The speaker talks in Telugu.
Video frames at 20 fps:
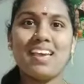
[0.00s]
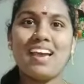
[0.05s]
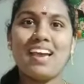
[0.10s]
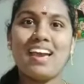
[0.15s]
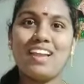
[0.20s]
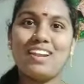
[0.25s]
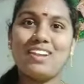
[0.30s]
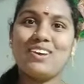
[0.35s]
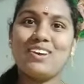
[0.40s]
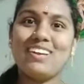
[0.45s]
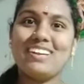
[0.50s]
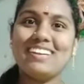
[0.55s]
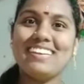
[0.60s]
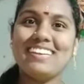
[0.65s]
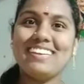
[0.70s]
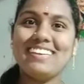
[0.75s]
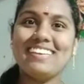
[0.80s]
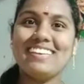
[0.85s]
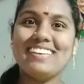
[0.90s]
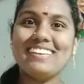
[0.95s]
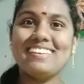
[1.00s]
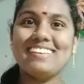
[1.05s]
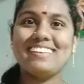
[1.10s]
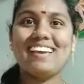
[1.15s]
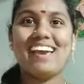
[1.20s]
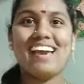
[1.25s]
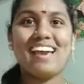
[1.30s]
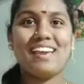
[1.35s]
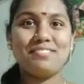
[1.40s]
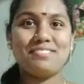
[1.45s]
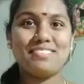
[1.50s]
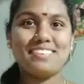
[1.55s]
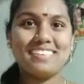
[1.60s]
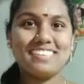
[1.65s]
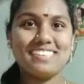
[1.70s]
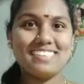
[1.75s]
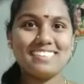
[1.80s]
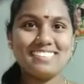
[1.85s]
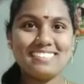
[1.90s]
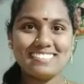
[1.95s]
హలో అండి హాయ్
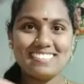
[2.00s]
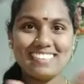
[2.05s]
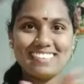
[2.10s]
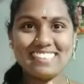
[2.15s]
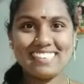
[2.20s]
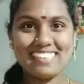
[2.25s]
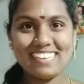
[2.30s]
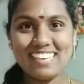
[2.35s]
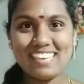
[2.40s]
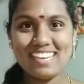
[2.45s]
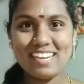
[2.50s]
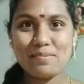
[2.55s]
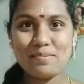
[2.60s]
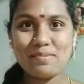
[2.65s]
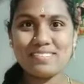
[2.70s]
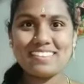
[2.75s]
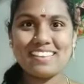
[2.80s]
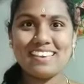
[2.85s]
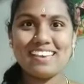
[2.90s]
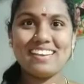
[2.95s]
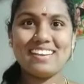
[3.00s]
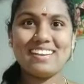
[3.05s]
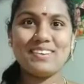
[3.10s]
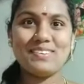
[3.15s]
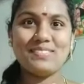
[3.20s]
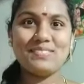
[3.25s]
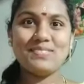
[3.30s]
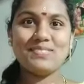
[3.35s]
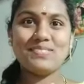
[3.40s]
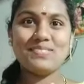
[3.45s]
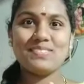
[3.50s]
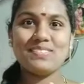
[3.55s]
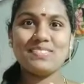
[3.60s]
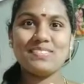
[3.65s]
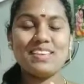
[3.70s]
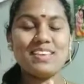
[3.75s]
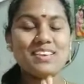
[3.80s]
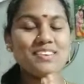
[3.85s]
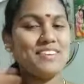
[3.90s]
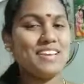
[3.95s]
ఫ్రెండ్స్ అందరికీ నమస్కారం
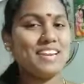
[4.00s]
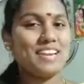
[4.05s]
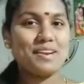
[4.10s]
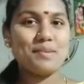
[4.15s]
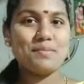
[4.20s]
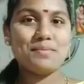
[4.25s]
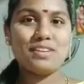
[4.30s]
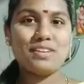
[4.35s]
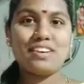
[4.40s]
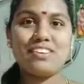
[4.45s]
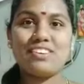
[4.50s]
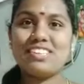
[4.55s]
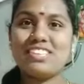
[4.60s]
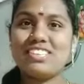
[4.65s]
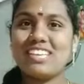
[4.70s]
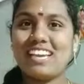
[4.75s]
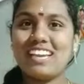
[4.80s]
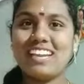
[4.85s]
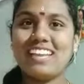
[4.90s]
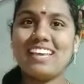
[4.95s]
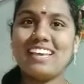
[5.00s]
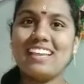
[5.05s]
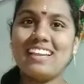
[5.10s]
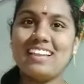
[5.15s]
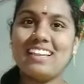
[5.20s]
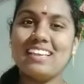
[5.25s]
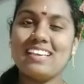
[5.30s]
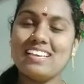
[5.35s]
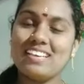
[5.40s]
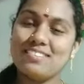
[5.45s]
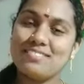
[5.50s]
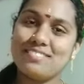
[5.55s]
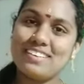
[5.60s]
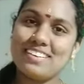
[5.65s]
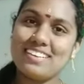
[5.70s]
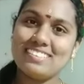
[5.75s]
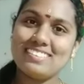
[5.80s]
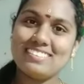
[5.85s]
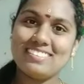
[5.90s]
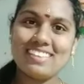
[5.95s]
వెల్కమ్ టు అవర్ ఛానల్
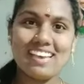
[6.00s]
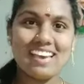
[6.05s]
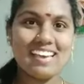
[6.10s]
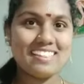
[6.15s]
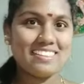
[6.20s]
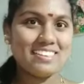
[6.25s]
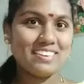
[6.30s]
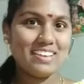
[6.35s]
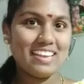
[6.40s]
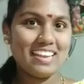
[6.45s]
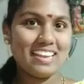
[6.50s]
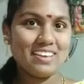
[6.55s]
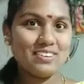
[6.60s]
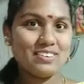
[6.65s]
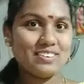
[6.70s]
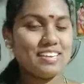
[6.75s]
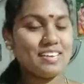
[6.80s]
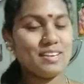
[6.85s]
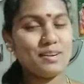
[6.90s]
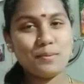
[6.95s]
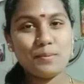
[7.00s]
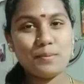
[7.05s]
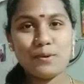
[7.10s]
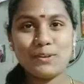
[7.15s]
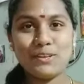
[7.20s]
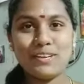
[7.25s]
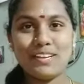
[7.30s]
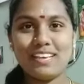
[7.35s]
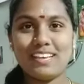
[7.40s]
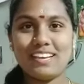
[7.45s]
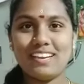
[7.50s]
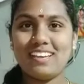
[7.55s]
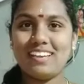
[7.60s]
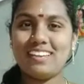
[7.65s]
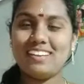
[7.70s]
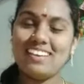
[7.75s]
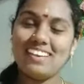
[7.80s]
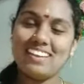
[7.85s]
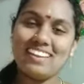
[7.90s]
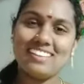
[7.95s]
ఫ్రెండ్స్ అందరూ ఎలా ఉన్నారు బాగున్నారా
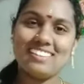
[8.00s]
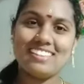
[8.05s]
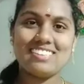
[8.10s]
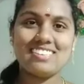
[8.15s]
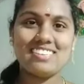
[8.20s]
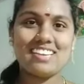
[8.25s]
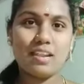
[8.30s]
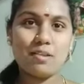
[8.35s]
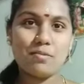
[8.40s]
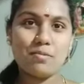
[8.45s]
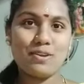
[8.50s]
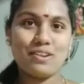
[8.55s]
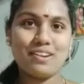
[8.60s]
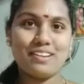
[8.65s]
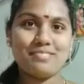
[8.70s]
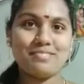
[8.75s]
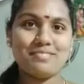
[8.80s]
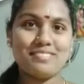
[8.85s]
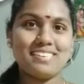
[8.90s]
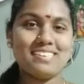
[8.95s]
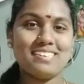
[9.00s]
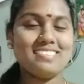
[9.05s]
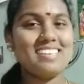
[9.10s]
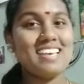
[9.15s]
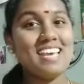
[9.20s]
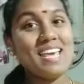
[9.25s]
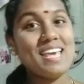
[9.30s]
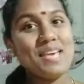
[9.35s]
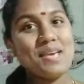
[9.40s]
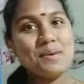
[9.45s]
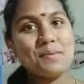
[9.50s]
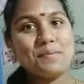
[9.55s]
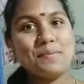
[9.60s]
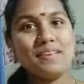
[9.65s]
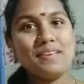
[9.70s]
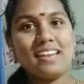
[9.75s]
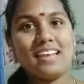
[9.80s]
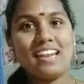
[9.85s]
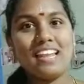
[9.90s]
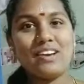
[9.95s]
నేనైతే చాలా బాగున్నాను ఫ్రెండ్స్
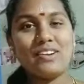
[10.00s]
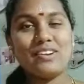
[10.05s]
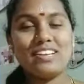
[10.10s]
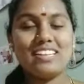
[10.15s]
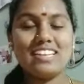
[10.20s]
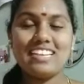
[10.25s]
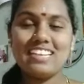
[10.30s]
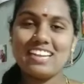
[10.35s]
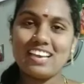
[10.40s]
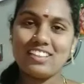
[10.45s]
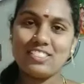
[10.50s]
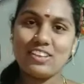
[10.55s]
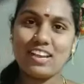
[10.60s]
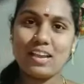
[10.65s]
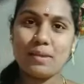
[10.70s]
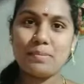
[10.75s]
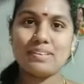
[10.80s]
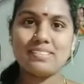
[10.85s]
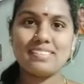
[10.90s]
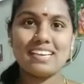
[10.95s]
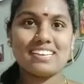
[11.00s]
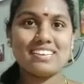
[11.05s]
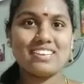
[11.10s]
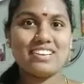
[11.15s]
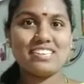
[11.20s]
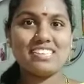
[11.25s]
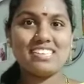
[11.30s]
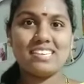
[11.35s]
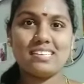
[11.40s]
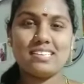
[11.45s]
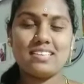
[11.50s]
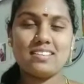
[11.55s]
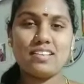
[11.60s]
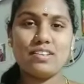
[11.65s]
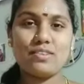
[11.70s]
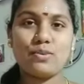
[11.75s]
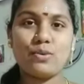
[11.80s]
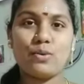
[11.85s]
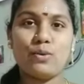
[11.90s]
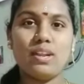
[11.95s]
మీరు ఎలా ఉన్నది నాతో కమెంట్ సెక్షన్లో షేర్
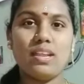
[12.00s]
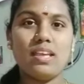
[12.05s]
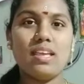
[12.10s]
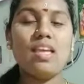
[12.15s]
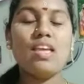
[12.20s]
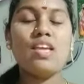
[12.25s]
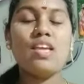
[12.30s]
చేసేసుకోండి